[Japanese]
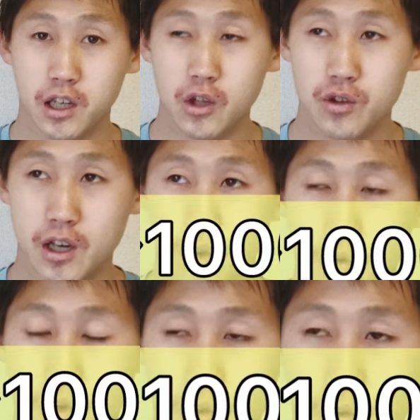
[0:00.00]
けどじゃあ
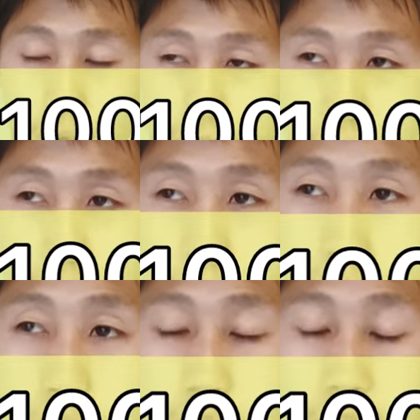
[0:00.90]
これをごせん
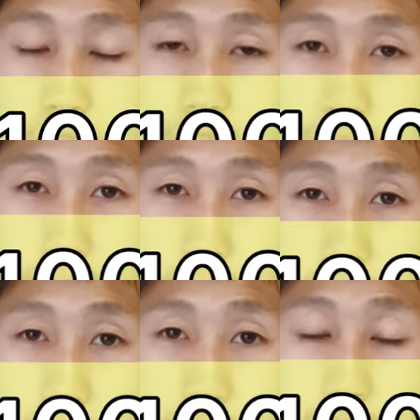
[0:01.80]
メートルからいちまん
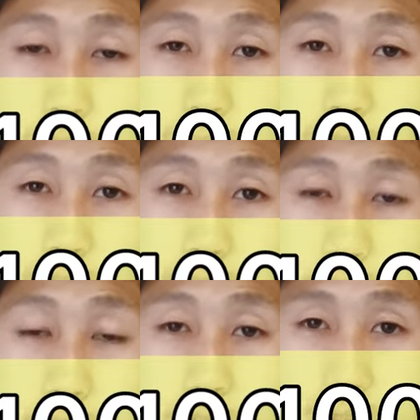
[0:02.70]
メートルに向けた
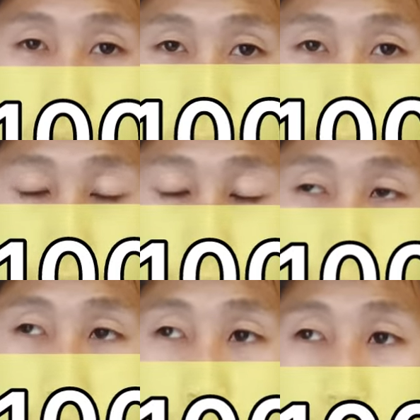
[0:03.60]
練習を
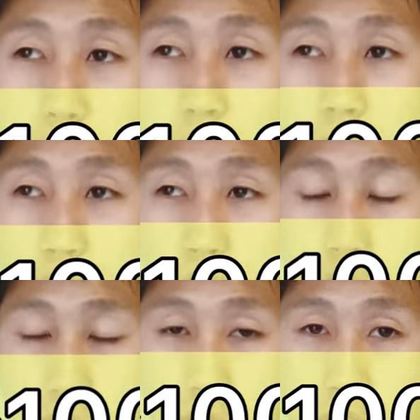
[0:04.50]
スピード強化の練
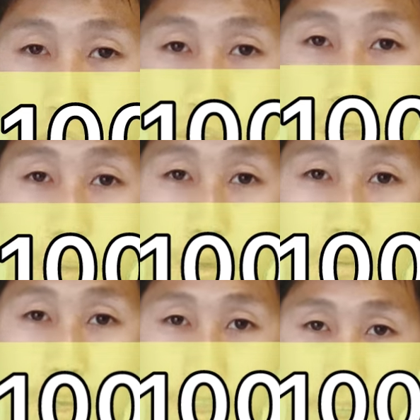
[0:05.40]
習と位置づけた場
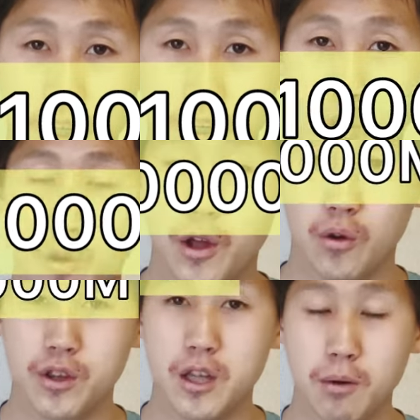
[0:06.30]
合に、これ
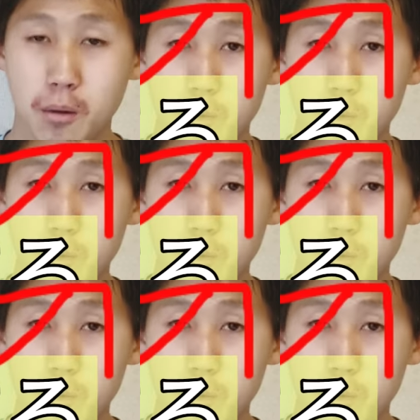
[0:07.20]
をにばん